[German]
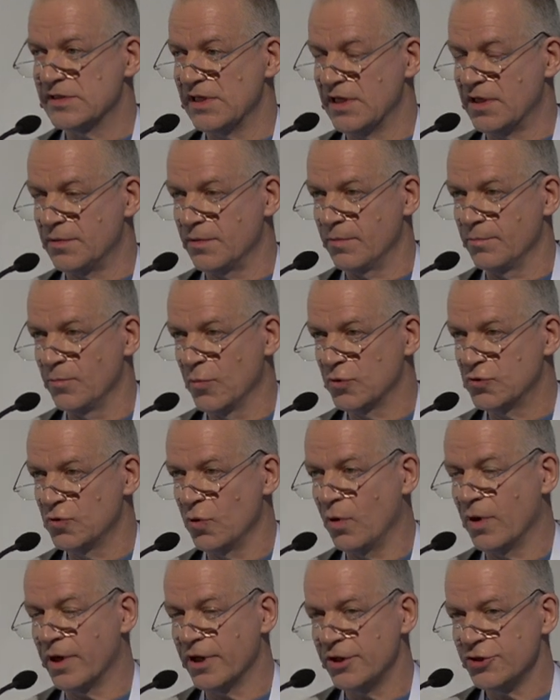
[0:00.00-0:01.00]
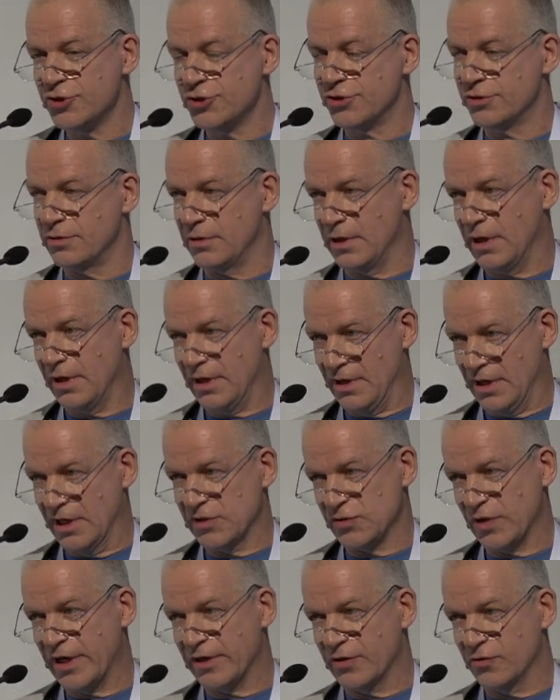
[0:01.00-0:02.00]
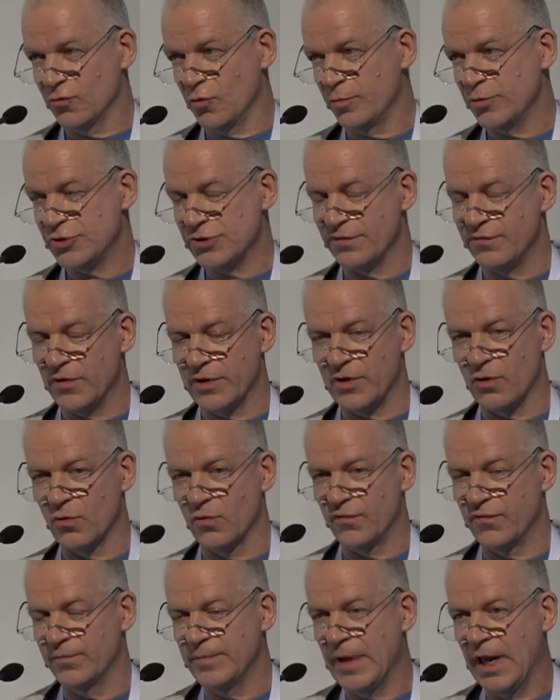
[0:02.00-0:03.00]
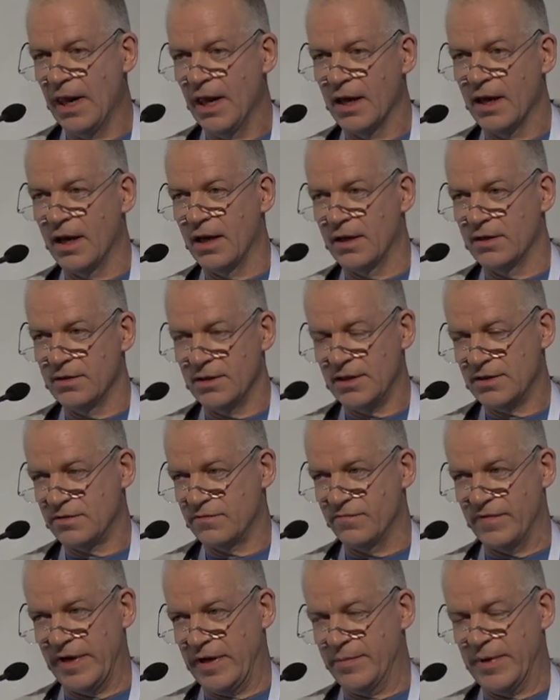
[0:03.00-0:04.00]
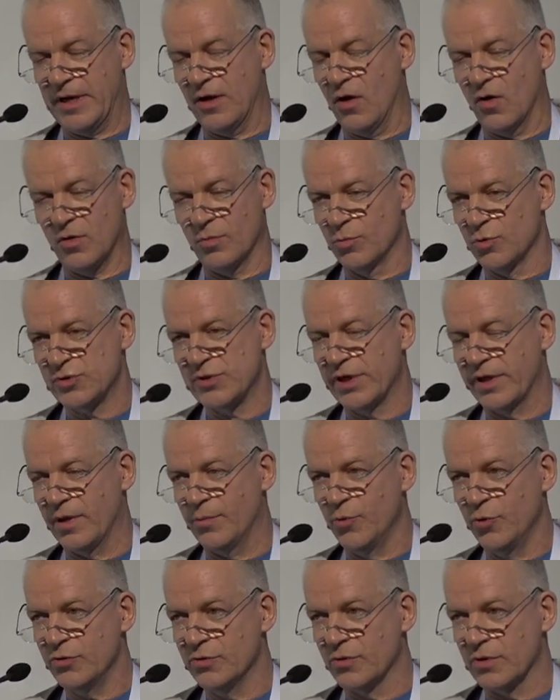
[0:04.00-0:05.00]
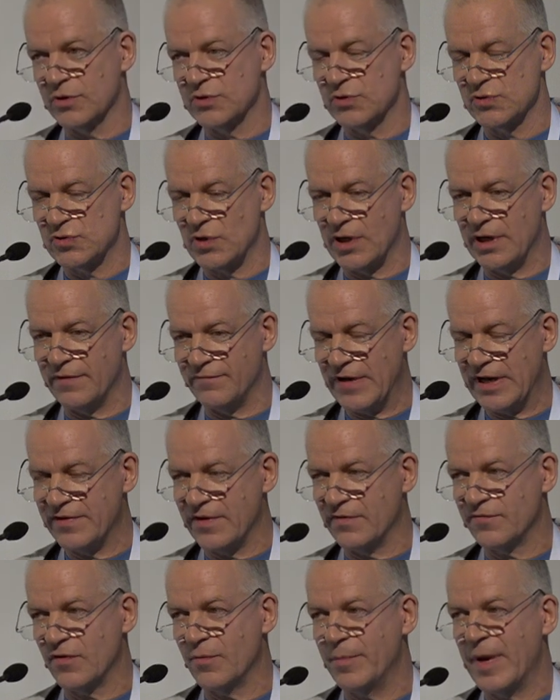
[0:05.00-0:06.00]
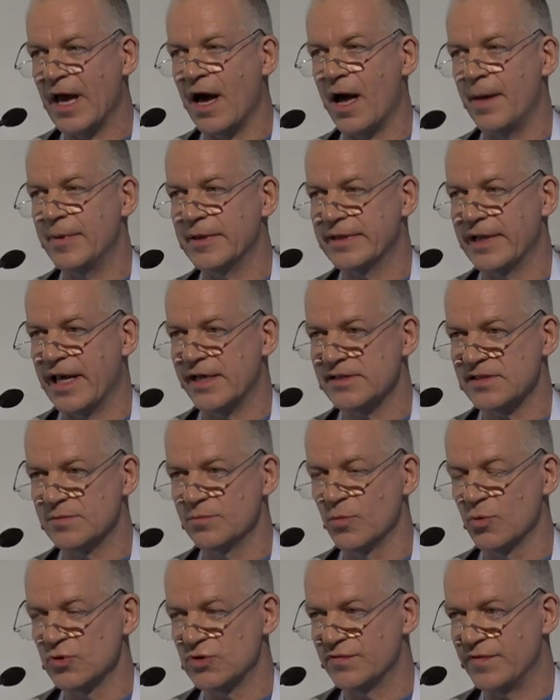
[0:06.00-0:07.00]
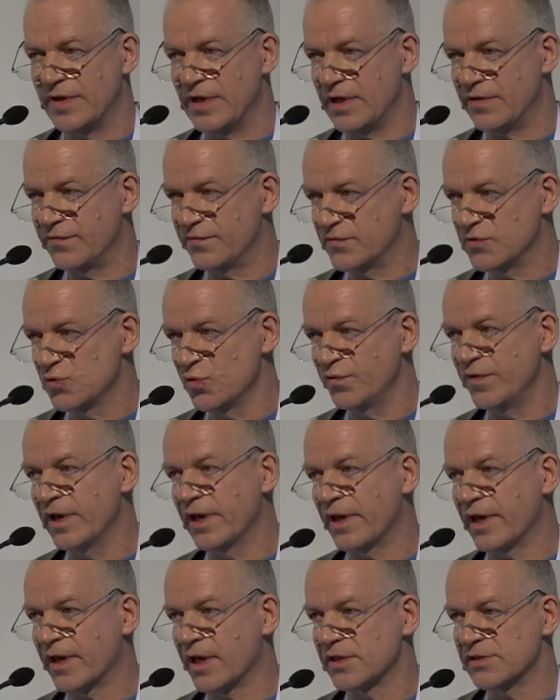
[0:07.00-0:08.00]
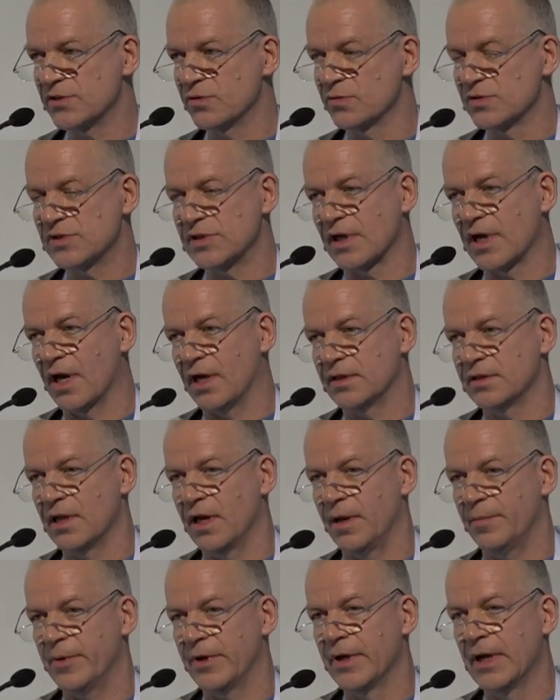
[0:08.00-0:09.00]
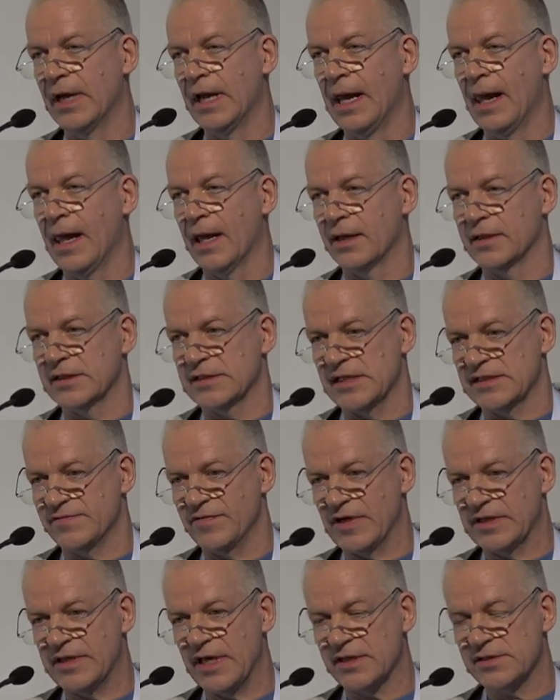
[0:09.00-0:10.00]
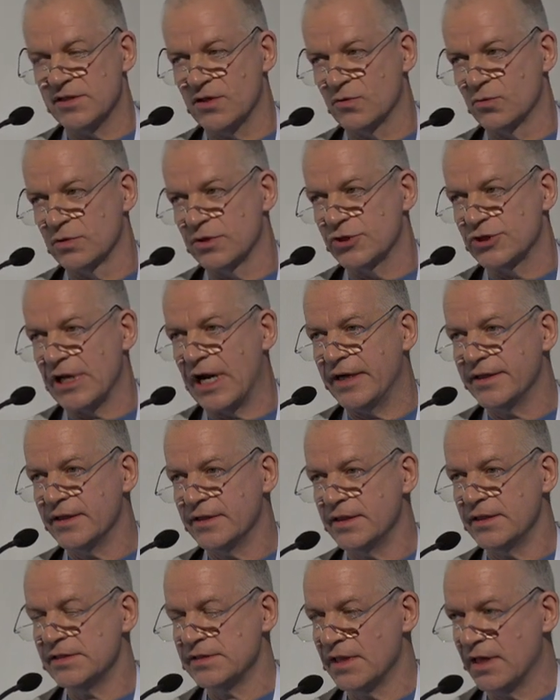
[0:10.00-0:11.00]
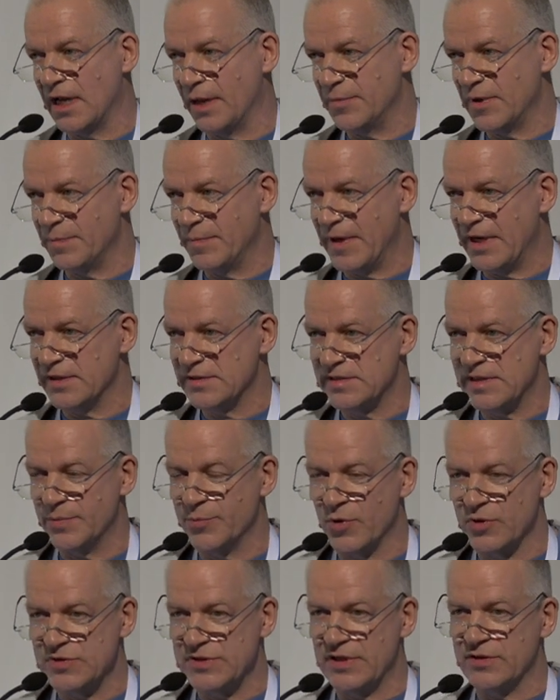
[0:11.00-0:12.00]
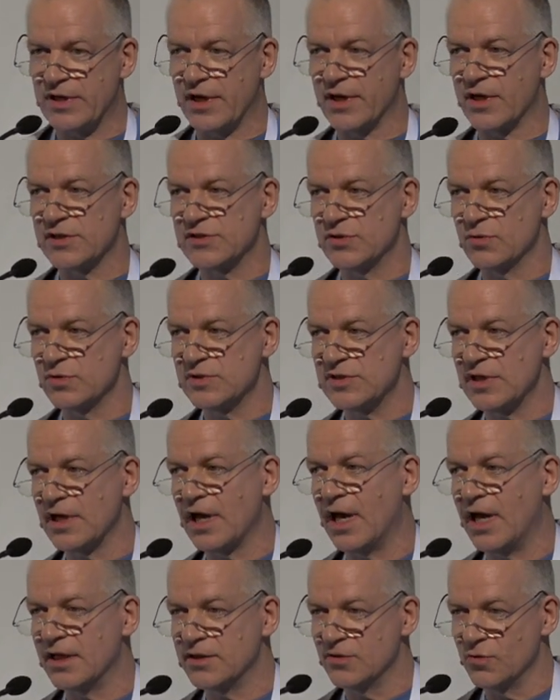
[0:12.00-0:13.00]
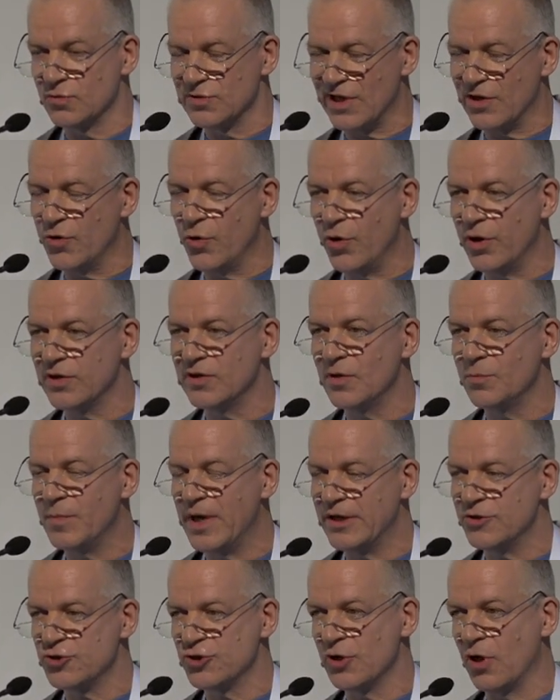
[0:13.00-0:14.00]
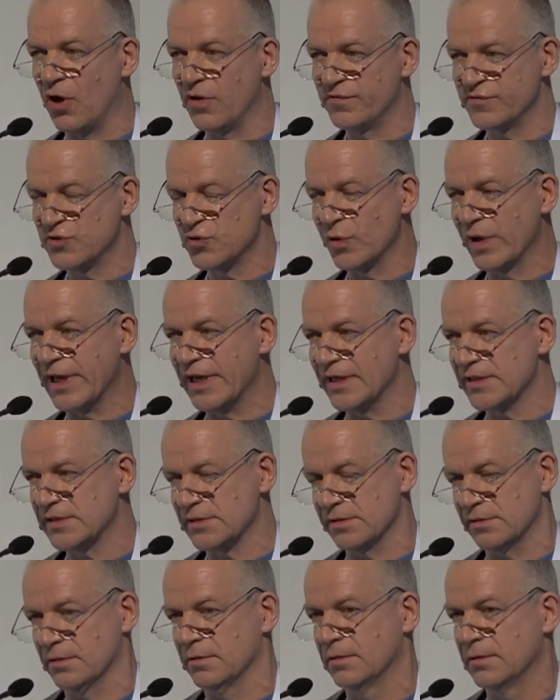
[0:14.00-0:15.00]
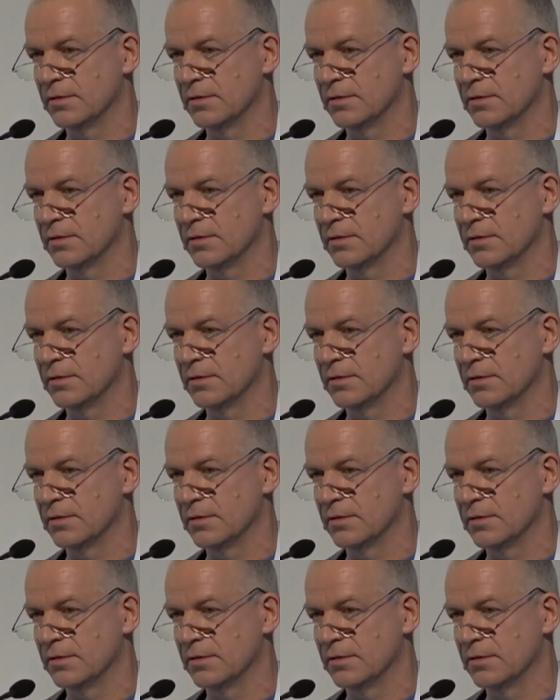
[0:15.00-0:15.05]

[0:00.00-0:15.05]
ich motorisch also ergonomisch hervorgerufen, äh, nicht weil meine Augenmuskeln ermüden oder so, sondern weil ich einfach mehr Arbeit leisten muss, wenn ich zu viele Regressionsarkaden habe. Das heißt, wenn der Text nicht gut gestaltet ist, dann habe ich mehr als 10% Regressionsarkaden und dann hören die Menschen auf zu lesen.